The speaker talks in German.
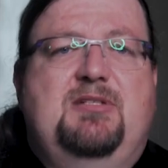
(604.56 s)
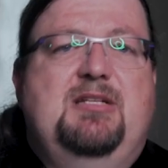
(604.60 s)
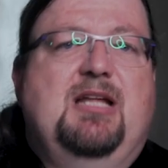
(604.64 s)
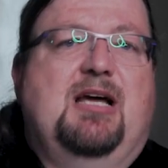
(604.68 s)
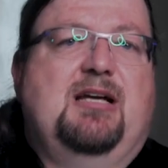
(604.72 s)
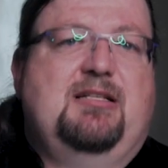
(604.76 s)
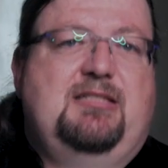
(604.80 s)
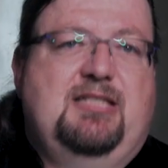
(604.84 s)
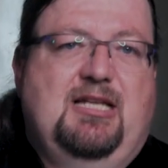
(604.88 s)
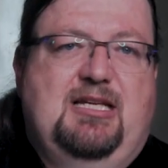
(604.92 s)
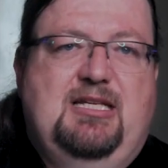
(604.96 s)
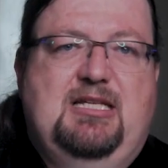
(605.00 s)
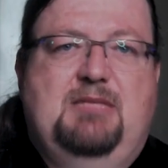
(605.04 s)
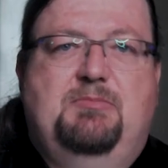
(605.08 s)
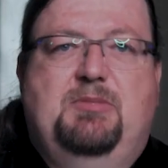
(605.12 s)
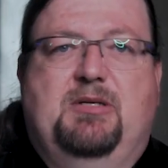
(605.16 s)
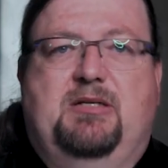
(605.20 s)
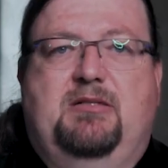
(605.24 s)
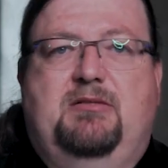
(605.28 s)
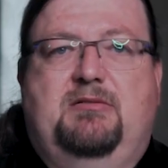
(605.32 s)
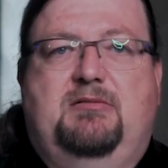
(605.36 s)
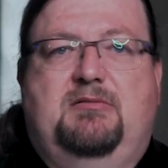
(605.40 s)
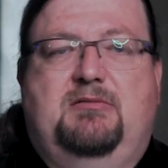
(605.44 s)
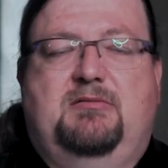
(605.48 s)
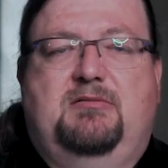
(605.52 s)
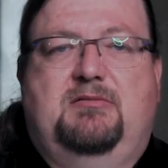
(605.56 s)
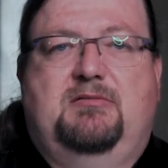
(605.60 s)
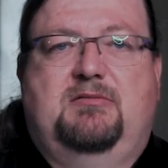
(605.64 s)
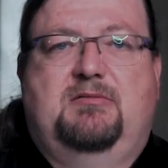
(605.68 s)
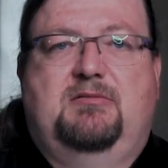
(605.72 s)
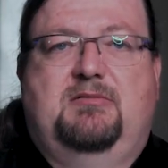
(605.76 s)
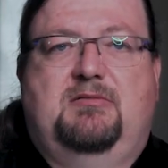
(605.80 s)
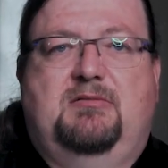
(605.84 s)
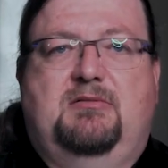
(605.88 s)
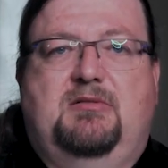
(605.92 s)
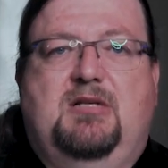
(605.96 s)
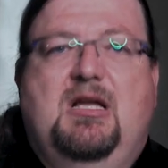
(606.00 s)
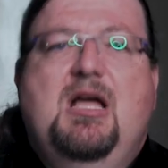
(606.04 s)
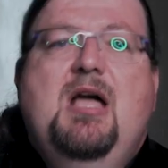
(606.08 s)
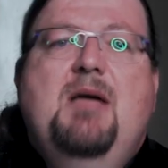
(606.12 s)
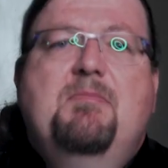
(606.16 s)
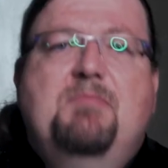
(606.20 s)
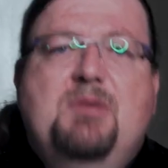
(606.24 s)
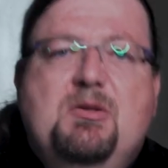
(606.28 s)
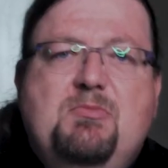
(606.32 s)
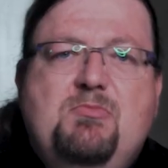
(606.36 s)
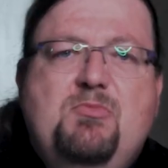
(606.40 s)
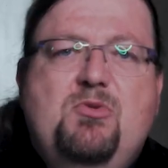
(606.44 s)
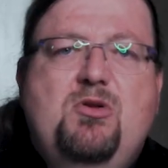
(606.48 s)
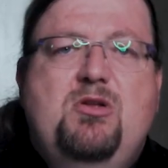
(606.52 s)
nach der Liebe.
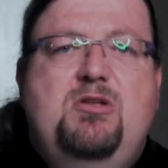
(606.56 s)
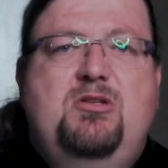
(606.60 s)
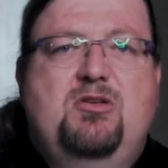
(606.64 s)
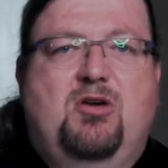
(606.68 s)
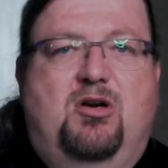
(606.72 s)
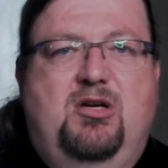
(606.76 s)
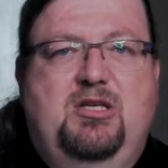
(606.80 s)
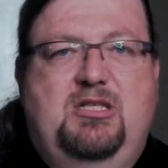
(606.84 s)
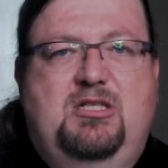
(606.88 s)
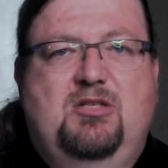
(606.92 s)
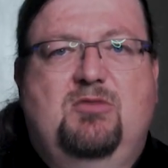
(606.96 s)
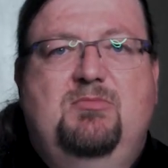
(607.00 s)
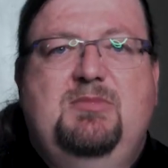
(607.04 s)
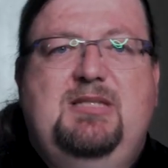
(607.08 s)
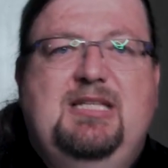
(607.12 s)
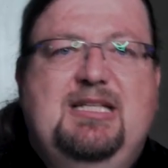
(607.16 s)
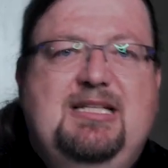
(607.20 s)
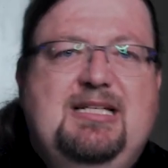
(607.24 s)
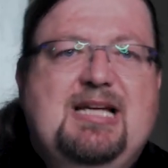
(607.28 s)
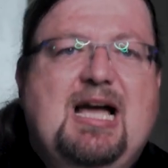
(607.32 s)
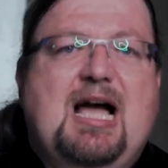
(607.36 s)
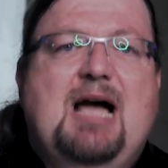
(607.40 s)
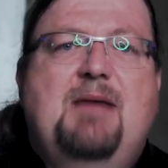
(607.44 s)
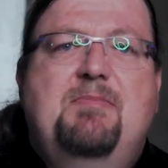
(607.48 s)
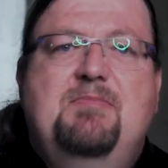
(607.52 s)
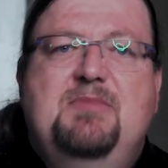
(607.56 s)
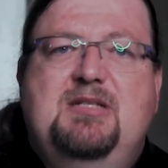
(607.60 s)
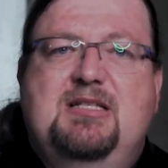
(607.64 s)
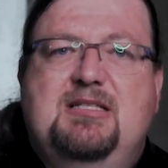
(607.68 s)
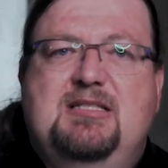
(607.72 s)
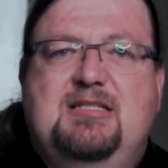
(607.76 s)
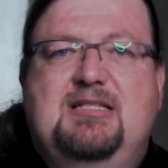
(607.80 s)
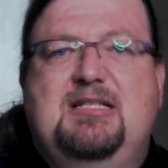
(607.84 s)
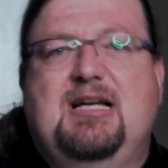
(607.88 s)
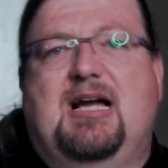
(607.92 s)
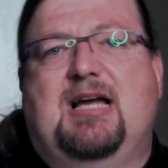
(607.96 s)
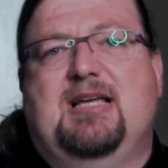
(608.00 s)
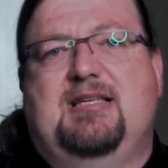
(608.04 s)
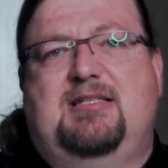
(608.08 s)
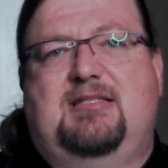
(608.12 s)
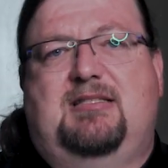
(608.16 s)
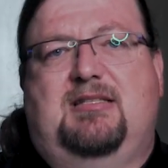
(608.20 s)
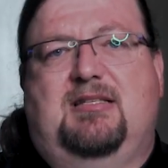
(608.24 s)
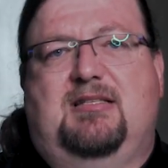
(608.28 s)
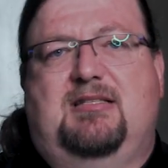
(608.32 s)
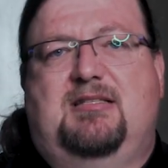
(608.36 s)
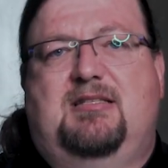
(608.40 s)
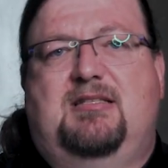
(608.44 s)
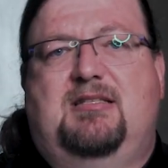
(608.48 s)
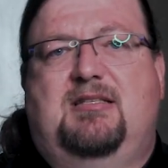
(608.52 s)
Bemüht euch um die Gaben des
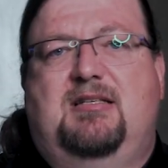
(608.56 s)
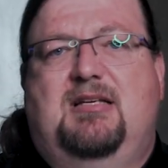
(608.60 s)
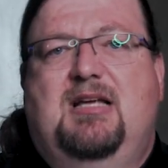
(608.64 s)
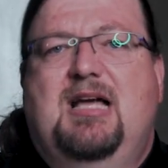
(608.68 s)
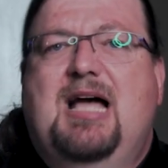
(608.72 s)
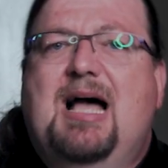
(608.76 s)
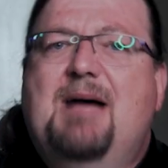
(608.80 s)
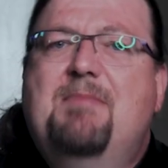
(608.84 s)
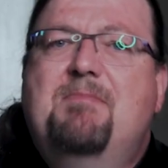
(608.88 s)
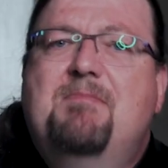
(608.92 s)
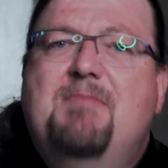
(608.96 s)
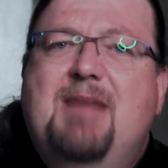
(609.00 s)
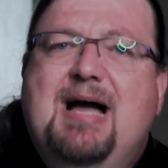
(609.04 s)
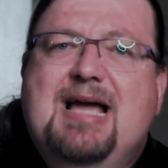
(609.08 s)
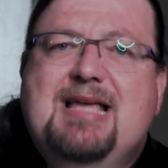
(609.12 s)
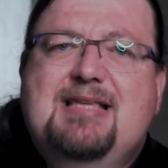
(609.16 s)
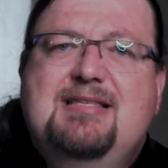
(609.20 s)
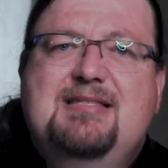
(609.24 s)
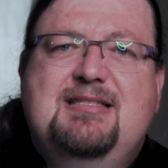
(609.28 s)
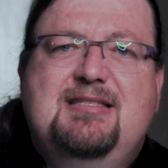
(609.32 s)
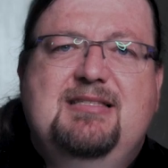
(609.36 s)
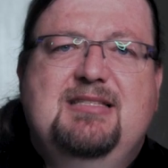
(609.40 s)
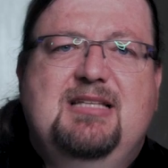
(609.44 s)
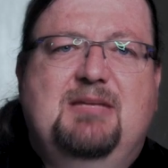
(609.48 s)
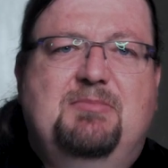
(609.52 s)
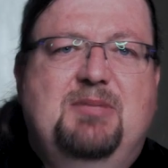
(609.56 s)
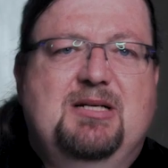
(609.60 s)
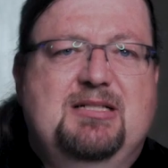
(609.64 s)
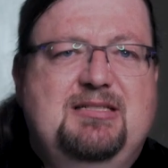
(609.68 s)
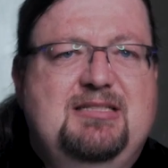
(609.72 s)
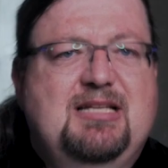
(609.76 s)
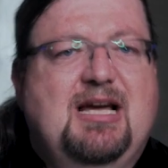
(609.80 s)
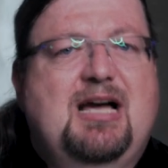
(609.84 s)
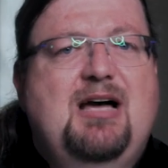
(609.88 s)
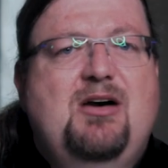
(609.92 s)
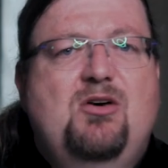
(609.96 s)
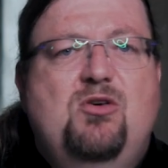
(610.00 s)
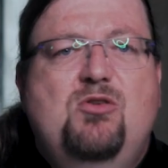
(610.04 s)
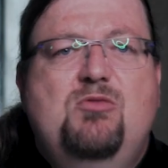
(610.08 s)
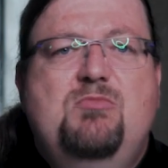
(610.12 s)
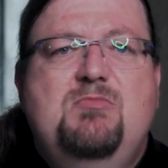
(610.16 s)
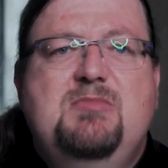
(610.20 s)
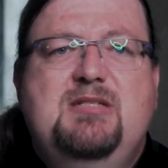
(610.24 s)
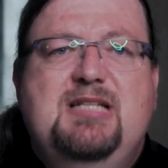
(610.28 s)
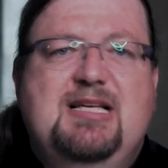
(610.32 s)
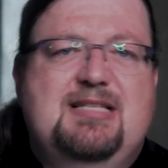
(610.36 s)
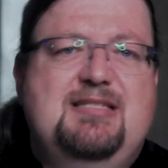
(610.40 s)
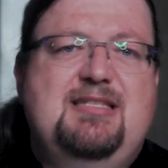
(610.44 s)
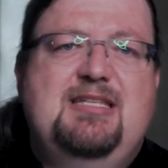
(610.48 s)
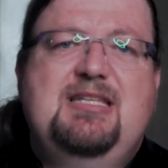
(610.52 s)
Geistes, am meisten aber darum,
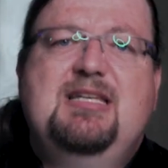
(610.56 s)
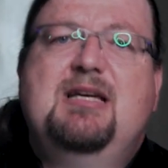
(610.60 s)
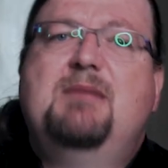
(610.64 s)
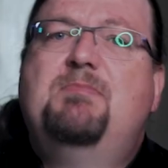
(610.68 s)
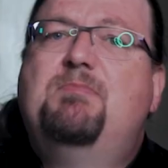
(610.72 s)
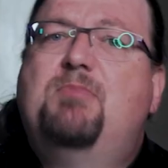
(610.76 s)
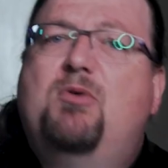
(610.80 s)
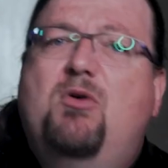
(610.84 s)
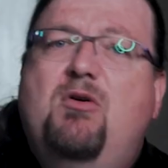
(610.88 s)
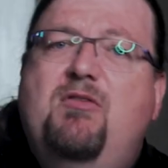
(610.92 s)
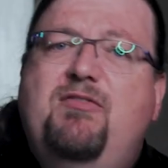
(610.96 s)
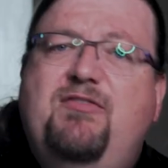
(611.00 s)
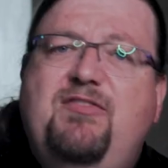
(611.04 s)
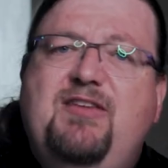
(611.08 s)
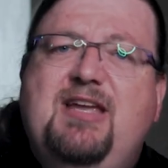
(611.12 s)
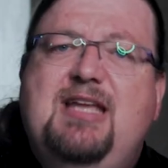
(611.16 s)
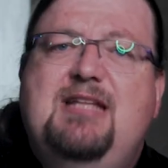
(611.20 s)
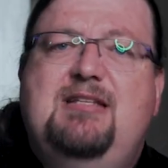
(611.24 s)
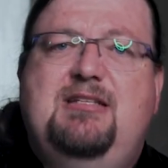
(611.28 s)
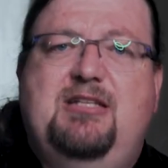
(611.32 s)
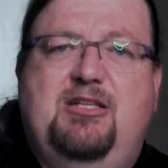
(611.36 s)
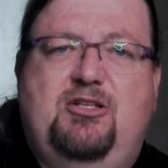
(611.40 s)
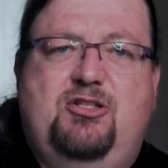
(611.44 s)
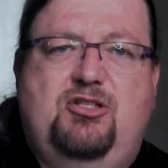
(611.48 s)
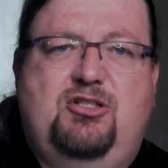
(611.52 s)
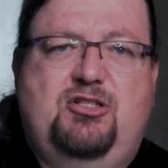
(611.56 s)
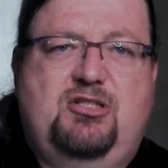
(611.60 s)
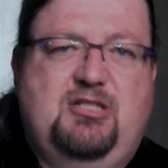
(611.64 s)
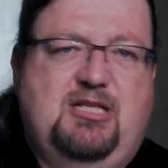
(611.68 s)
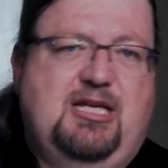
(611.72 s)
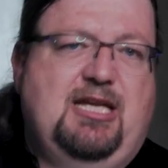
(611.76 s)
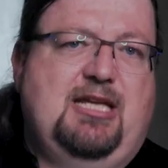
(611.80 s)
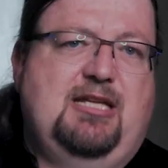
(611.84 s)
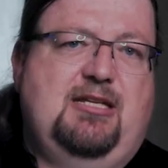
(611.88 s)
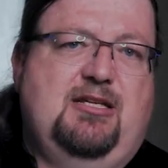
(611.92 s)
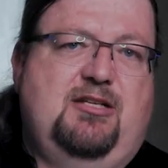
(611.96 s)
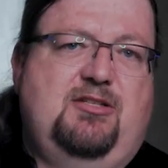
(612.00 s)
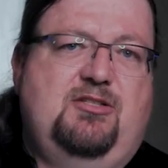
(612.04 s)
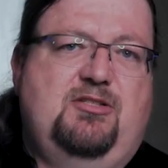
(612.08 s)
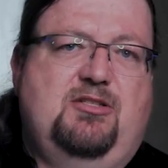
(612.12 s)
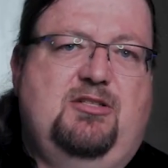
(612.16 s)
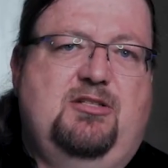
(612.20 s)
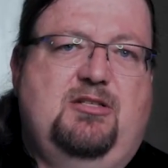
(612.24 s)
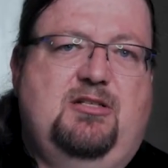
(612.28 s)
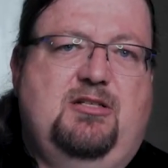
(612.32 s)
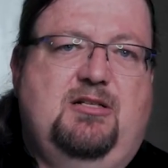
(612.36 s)
dass ihr prophetisch redet.